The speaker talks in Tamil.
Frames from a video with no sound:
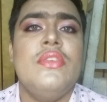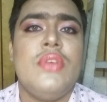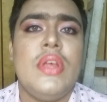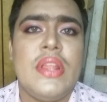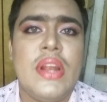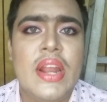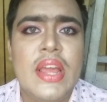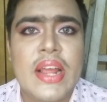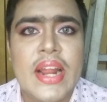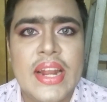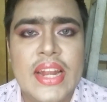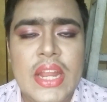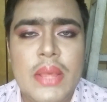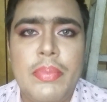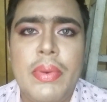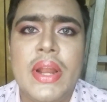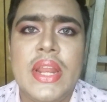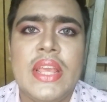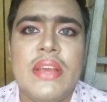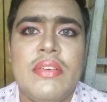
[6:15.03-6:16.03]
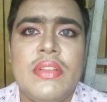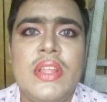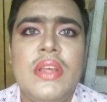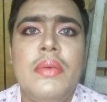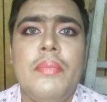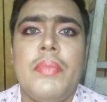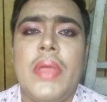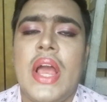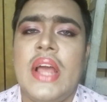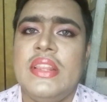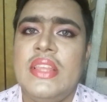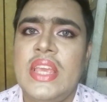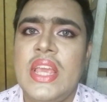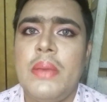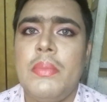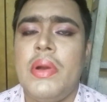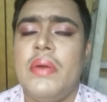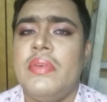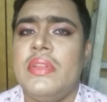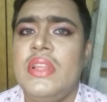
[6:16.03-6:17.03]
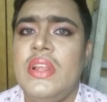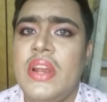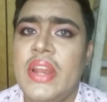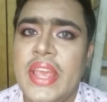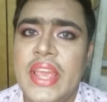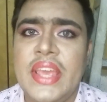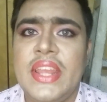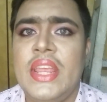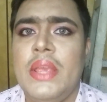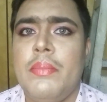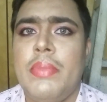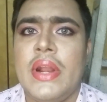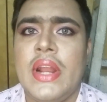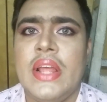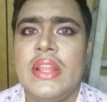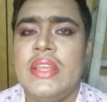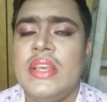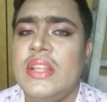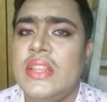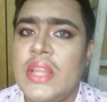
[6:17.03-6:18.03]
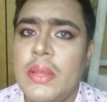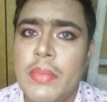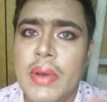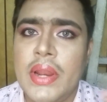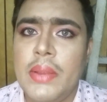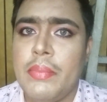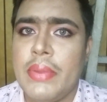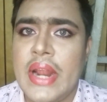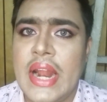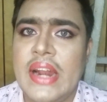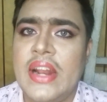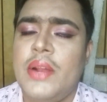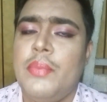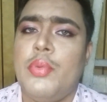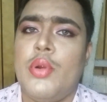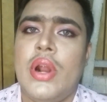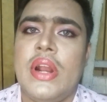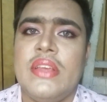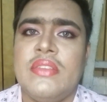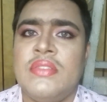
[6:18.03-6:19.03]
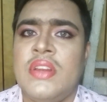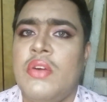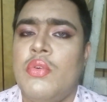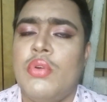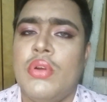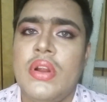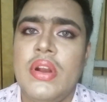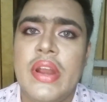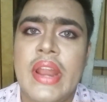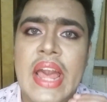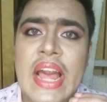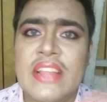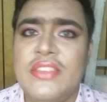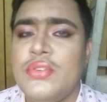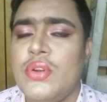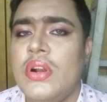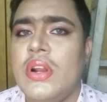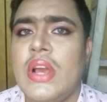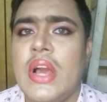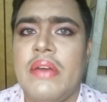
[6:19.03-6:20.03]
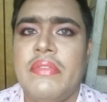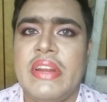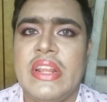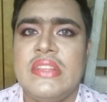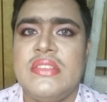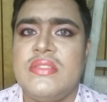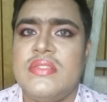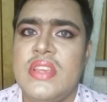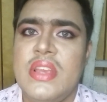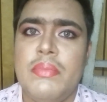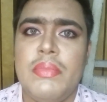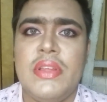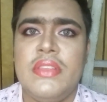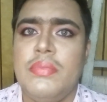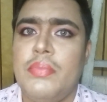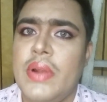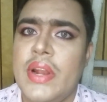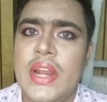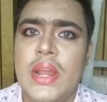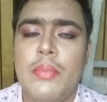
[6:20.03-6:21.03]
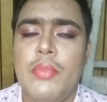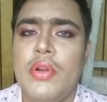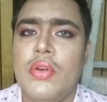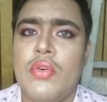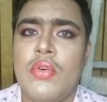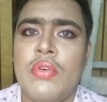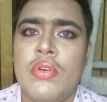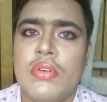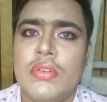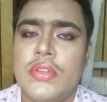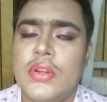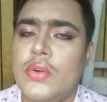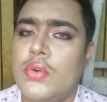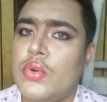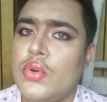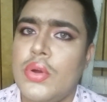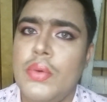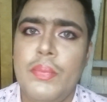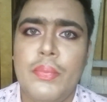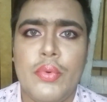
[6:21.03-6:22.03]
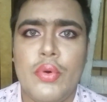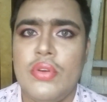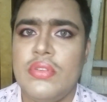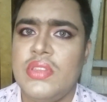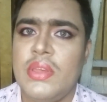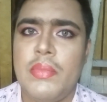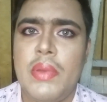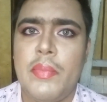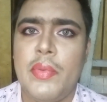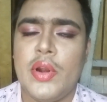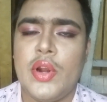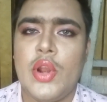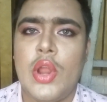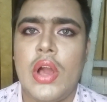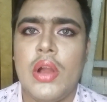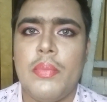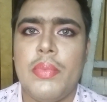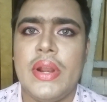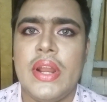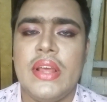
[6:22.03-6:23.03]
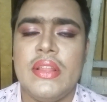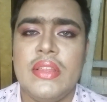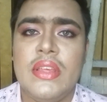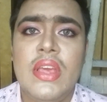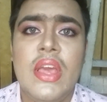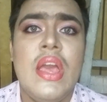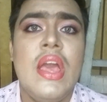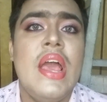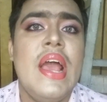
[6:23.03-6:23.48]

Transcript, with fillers: ஸோ அதனால் கண்டிப்பாக நீங்கள் வந்து அதிகமாக வந்து லேயரிங் பண்ணாதீங்க இந்த மாதிரி பிராண்டட் ப்ராடக்ட்ஸ்லாம் உங்களுக்கு நேச்சுரல் கவரேஜ் சீம்லெஸ் பிளண்டபுளுக்கு உங்களுக்கு வந்துட்டு கொடுக்கும் போஸையுமே இப்போ கிளாக் பண்ணாது